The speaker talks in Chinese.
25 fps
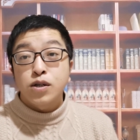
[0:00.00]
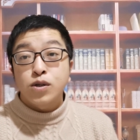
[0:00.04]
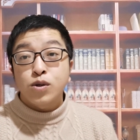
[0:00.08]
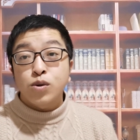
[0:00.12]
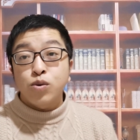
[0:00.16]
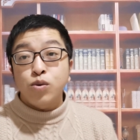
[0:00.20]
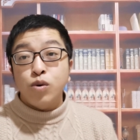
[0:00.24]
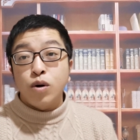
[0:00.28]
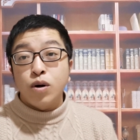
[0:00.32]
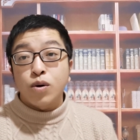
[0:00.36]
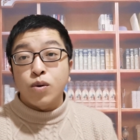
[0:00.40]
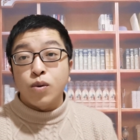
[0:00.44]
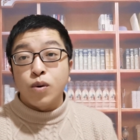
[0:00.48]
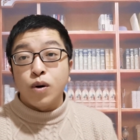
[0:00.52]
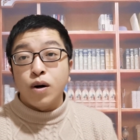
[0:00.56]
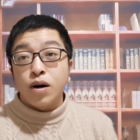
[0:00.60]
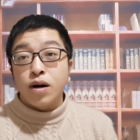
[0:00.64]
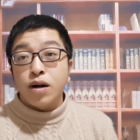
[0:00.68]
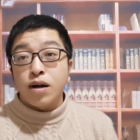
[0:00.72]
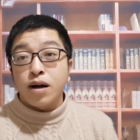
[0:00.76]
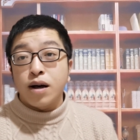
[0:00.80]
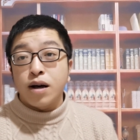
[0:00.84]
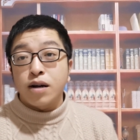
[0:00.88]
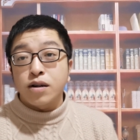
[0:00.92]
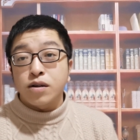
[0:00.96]
出过国
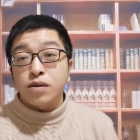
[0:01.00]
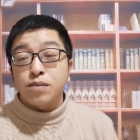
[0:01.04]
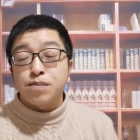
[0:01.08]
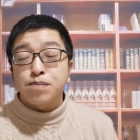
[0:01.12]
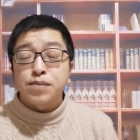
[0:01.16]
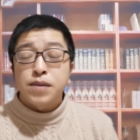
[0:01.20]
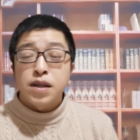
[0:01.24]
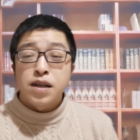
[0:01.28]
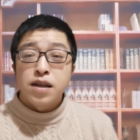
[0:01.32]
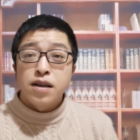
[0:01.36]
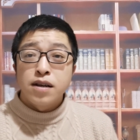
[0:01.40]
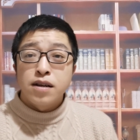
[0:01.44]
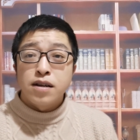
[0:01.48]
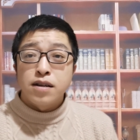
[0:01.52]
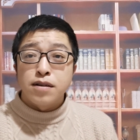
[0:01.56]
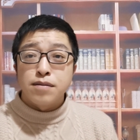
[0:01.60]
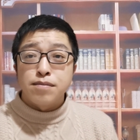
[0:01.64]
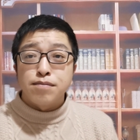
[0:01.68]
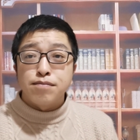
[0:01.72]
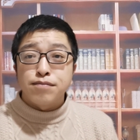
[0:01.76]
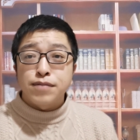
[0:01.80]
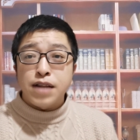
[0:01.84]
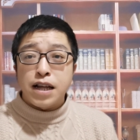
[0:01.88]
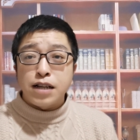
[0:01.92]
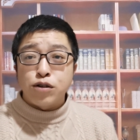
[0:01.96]
啊，
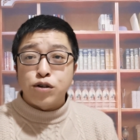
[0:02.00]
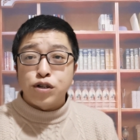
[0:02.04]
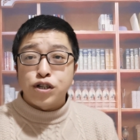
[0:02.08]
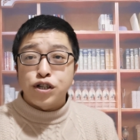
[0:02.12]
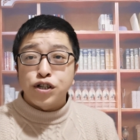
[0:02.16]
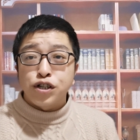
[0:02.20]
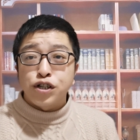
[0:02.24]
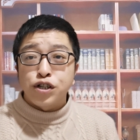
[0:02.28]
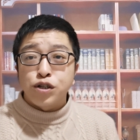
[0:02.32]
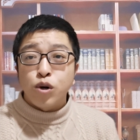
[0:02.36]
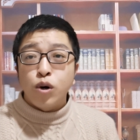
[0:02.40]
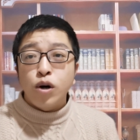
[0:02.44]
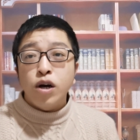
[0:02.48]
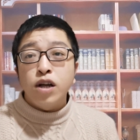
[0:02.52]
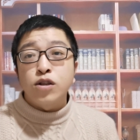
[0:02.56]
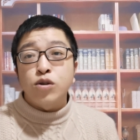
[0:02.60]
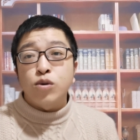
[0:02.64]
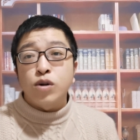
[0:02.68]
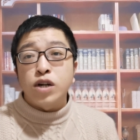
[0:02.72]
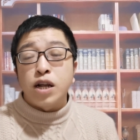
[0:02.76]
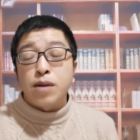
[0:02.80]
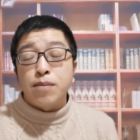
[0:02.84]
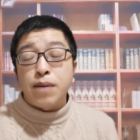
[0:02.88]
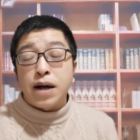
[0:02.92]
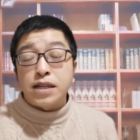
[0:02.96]
嗯，再就是有很
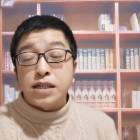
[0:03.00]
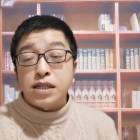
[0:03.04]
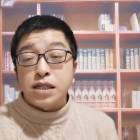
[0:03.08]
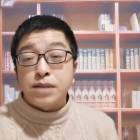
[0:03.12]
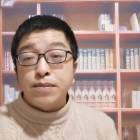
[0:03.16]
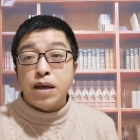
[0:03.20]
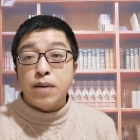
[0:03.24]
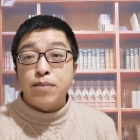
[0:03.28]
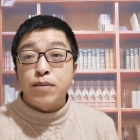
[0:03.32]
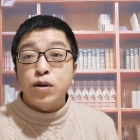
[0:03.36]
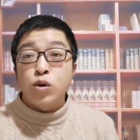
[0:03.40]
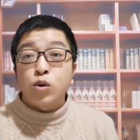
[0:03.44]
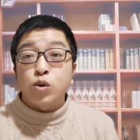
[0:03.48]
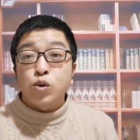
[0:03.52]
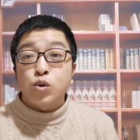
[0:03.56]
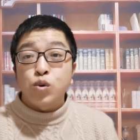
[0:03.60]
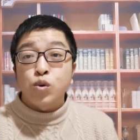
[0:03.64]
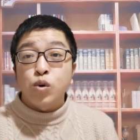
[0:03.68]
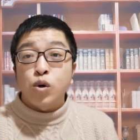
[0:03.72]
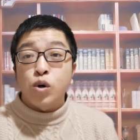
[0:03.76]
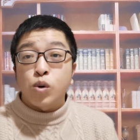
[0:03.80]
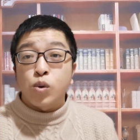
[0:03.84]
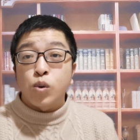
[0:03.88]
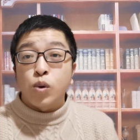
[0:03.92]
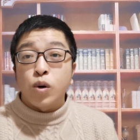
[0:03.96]
多人吧，即便没有
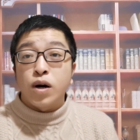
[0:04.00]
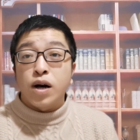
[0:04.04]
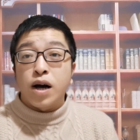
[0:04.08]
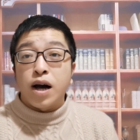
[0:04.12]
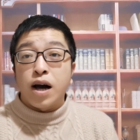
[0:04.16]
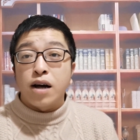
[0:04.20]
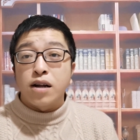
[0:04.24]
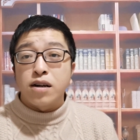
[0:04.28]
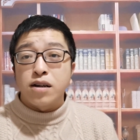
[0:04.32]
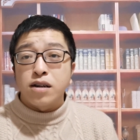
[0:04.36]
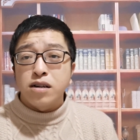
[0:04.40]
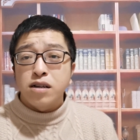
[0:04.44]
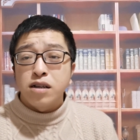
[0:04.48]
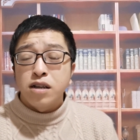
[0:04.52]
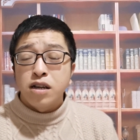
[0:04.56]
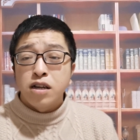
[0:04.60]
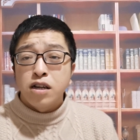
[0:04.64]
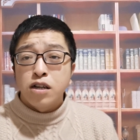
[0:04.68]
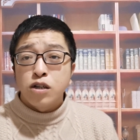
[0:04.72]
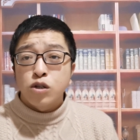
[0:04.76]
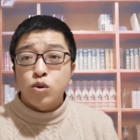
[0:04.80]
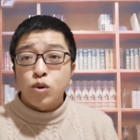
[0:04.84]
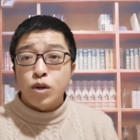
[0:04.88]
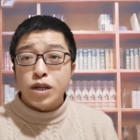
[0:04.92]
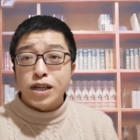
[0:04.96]
出过国啊，
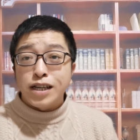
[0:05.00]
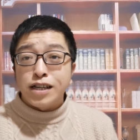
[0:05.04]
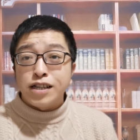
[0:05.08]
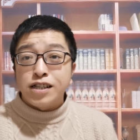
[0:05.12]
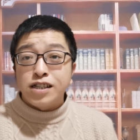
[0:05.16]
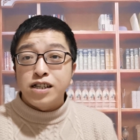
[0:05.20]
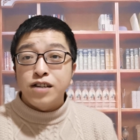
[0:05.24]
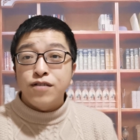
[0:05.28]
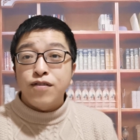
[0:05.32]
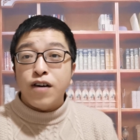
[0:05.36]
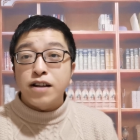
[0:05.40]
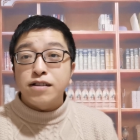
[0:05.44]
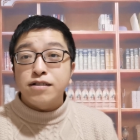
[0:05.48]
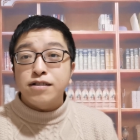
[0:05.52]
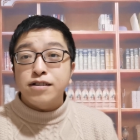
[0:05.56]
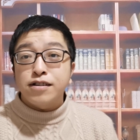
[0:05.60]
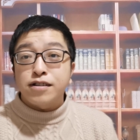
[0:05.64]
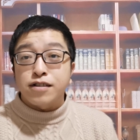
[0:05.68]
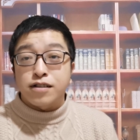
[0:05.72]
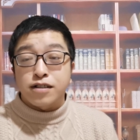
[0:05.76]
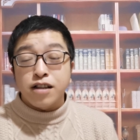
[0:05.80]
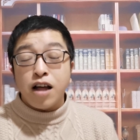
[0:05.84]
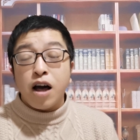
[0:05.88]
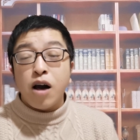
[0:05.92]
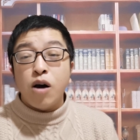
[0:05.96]
对西方记
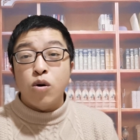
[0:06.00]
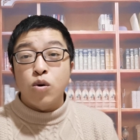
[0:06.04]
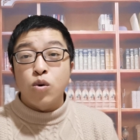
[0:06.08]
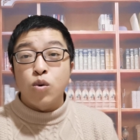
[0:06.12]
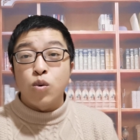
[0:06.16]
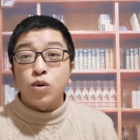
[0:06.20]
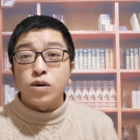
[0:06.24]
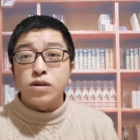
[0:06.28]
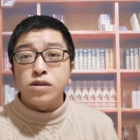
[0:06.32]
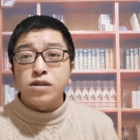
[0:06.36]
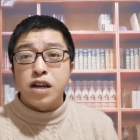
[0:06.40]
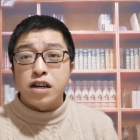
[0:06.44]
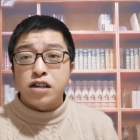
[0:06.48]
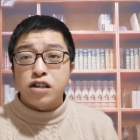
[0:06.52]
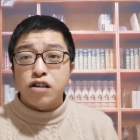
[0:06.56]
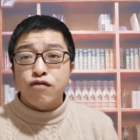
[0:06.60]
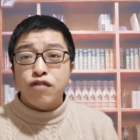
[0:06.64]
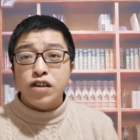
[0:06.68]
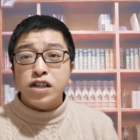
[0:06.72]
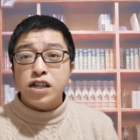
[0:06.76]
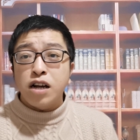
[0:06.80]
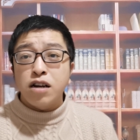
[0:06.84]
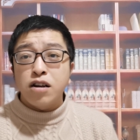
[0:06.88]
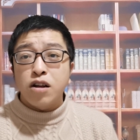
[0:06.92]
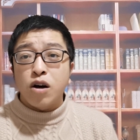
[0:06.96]
者的套路也是
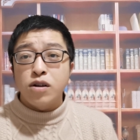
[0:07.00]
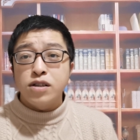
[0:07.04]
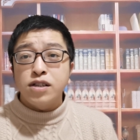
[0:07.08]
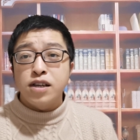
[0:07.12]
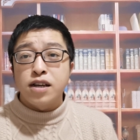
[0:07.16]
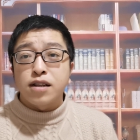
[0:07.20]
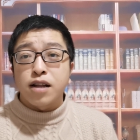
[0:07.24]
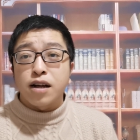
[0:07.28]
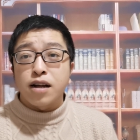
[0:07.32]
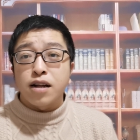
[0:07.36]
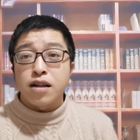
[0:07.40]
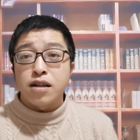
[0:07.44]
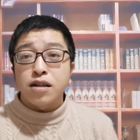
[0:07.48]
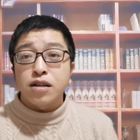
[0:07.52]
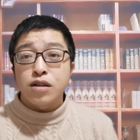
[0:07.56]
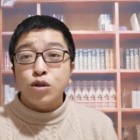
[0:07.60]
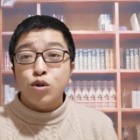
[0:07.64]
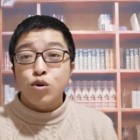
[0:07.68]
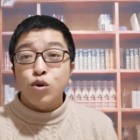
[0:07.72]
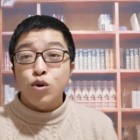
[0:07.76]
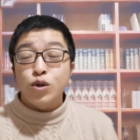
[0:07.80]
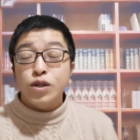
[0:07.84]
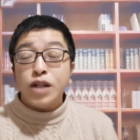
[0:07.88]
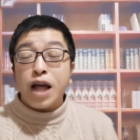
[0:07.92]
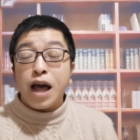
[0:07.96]
非常了解的。
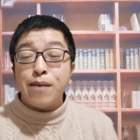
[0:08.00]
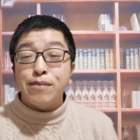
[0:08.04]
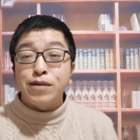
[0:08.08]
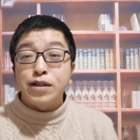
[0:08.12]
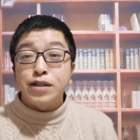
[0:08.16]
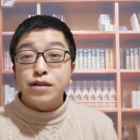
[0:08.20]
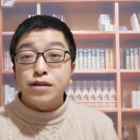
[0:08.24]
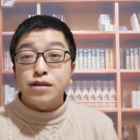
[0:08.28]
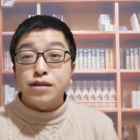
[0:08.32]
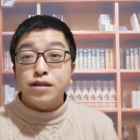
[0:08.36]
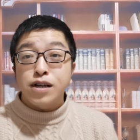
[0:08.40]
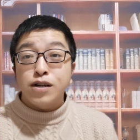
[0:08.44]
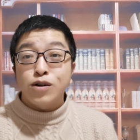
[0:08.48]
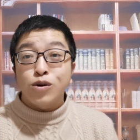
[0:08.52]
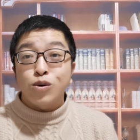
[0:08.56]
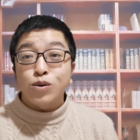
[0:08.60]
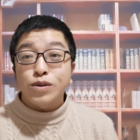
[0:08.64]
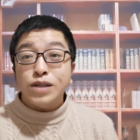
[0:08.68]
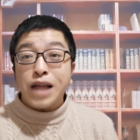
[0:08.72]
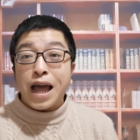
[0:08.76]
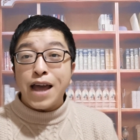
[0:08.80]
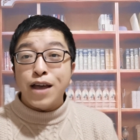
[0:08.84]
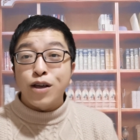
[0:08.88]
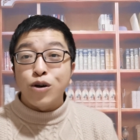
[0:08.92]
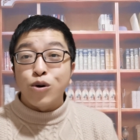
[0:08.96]
对于他们这
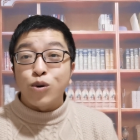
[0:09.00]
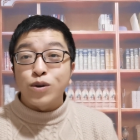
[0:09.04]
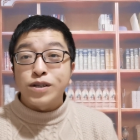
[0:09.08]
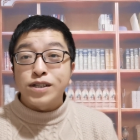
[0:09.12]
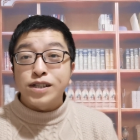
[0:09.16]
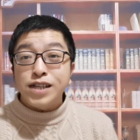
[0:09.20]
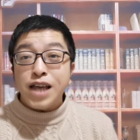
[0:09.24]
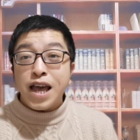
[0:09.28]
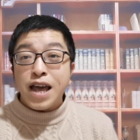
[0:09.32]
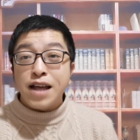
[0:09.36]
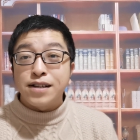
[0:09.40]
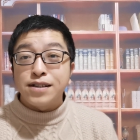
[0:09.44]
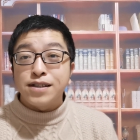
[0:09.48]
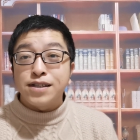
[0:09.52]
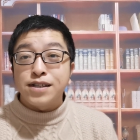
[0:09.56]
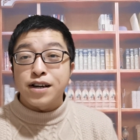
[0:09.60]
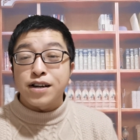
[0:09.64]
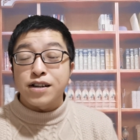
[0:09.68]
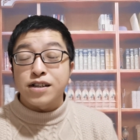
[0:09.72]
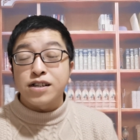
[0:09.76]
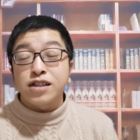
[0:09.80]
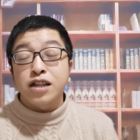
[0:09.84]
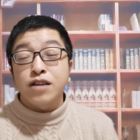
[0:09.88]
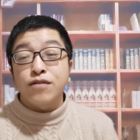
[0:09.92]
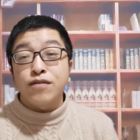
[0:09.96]
种带有陷
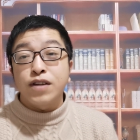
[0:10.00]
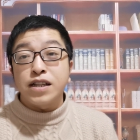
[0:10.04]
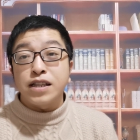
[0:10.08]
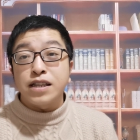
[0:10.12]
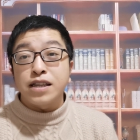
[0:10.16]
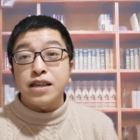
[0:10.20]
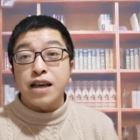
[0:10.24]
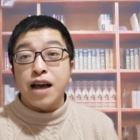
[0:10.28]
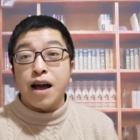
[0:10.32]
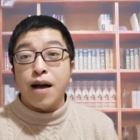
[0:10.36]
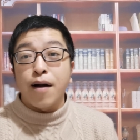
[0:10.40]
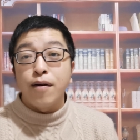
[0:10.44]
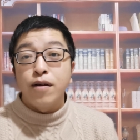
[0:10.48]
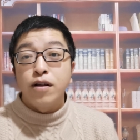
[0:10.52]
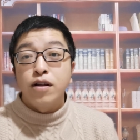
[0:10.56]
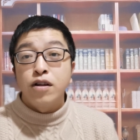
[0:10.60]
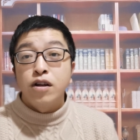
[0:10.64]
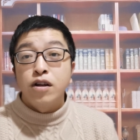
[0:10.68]
阱式的问题啊，